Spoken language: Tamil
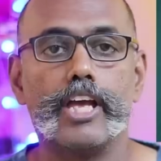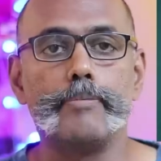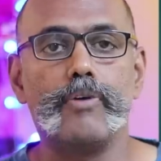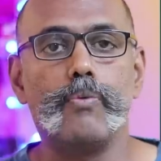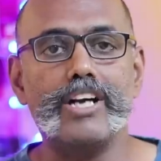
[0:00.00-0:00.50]

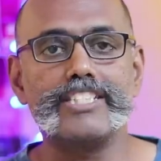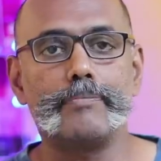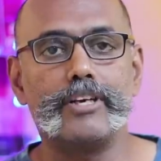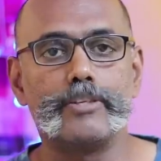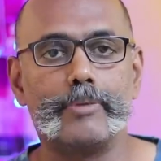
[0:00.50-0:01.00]
இப்போ
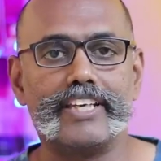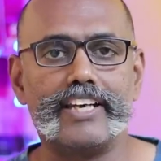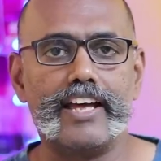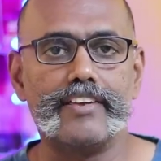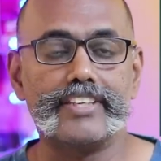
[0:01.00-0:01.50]
வாட்ஸ்அப்பில் வந்து
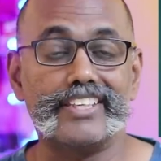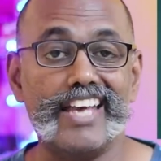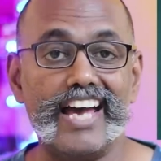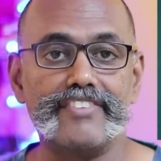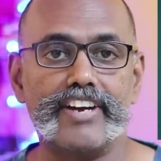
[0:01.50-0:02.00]
பார்த்திங்கன்னா
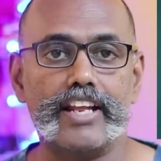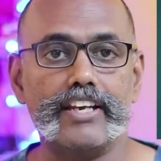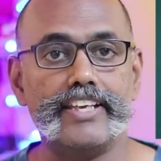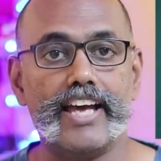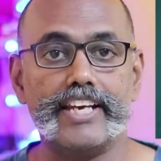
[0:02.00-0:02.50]
யார்
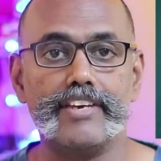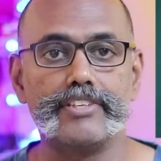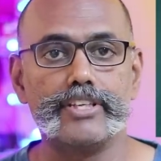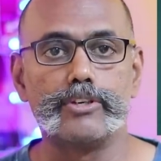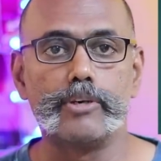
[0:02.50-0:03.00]
வேணாலும் யாரையும்
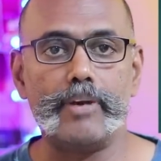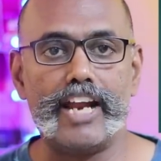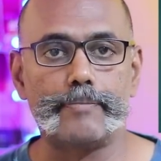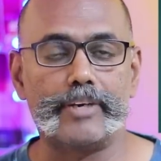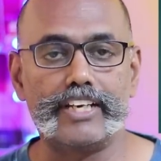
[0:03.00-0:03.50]
வந்து குரூப்பில்
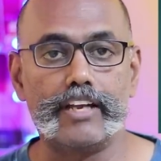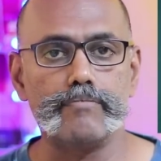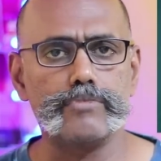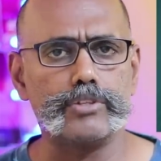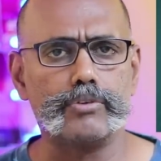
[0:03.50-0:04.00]
ஆட் பண்ணிடலாம்
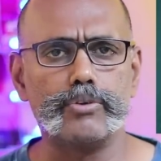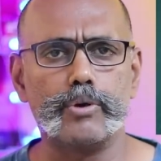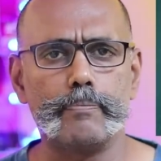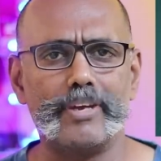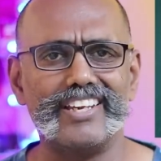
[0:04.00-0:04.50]
இது வந்து
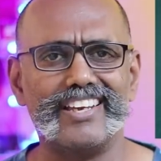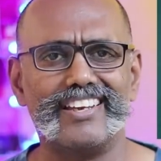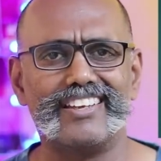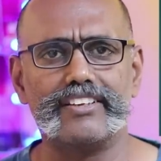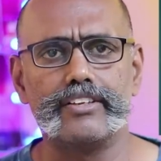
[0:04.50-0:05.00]
ஒரு பெரிய
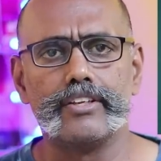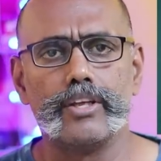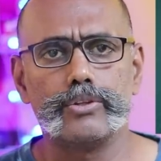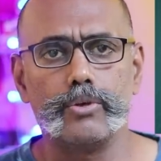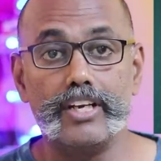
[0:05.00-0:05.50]

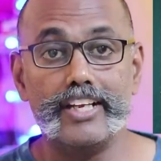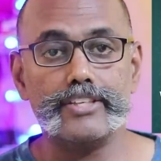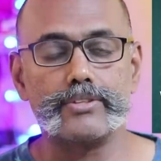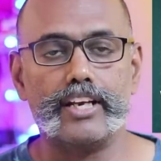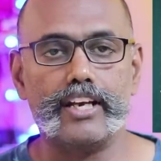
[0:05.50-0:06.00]
தொல்லைனே
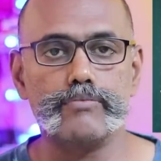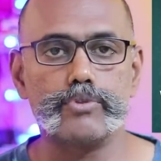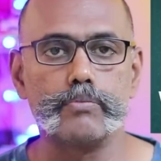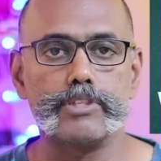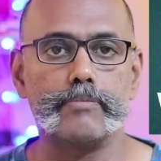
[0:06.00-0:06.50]
சொல்லலாம்
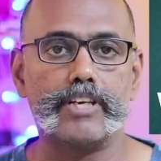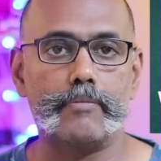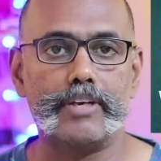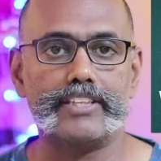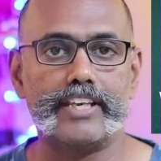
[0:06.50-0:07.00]
சும்மா சும்மா
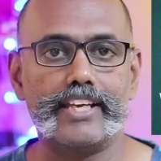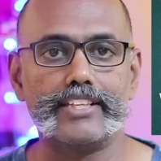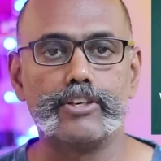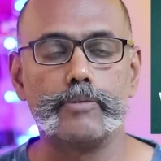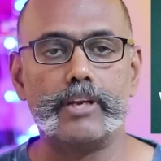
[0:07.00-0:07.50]
நம்மளை தெரியாத
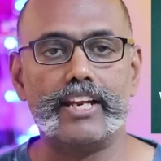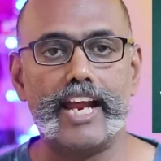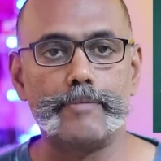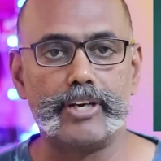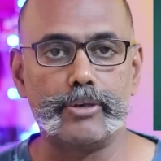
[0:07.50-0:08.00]
குரூப்லலாம்
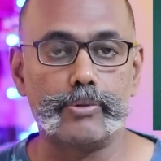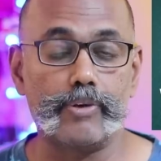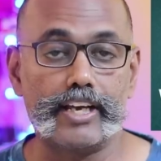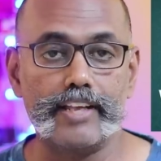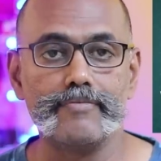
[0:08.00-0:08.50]
ஆட் பண்ணி
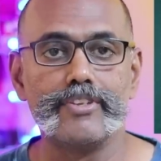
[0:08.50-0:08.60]
விட்ருவாங்க